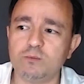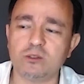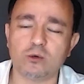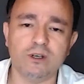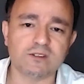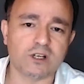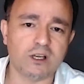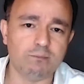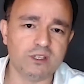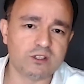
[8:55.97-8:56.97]
Bitcoin'e
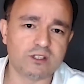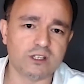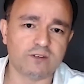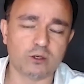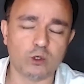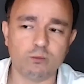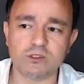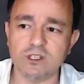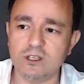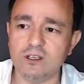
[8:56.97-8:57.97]
sahip bir şirket var
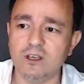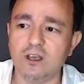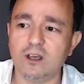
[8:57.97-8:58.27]
önümüzde ki